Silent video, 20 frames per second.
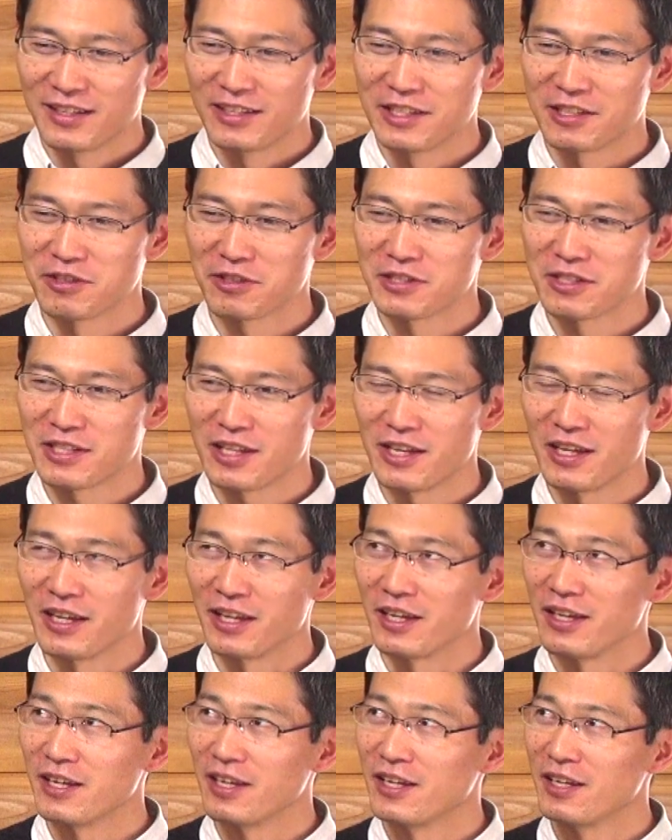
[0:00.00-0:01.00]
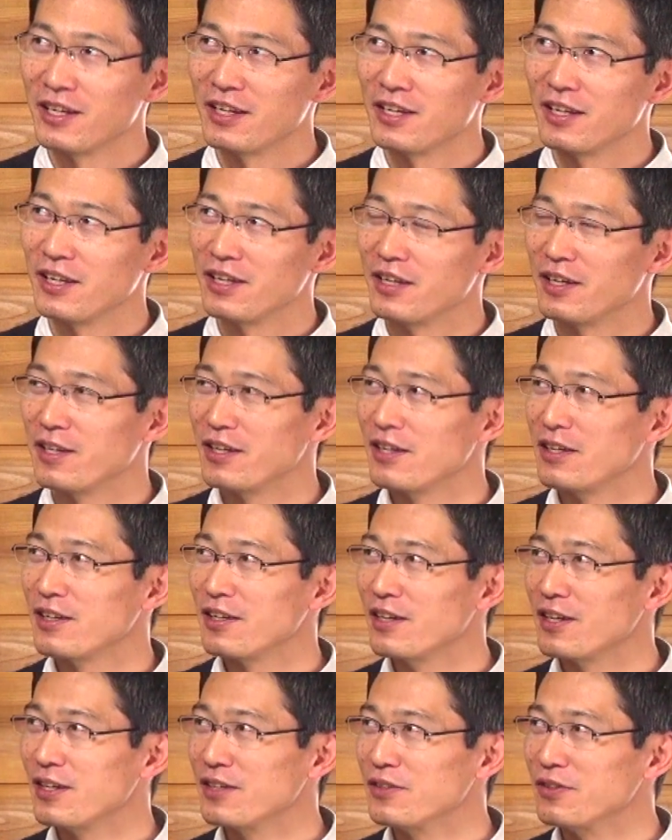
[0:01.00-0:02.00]
でそして、
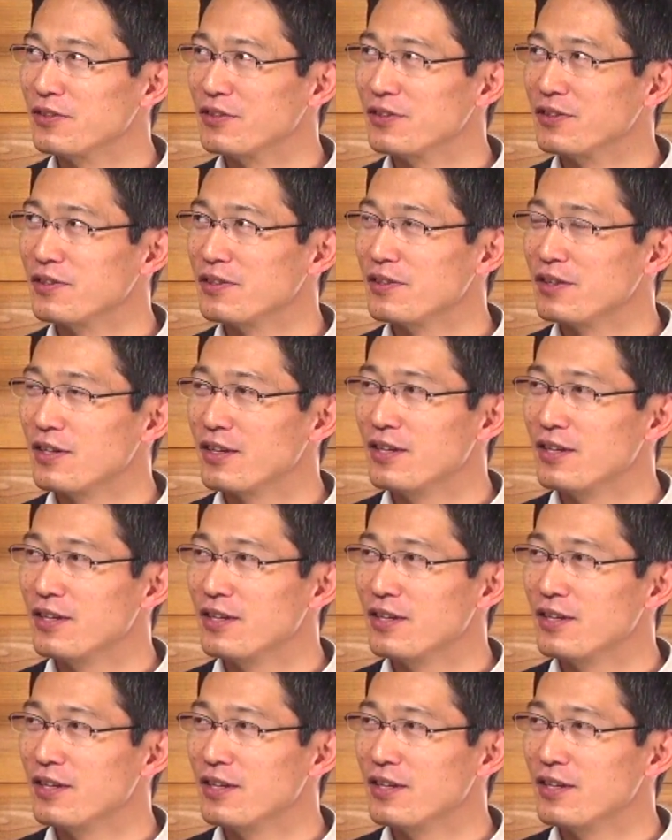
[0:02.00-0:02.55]
えー、あの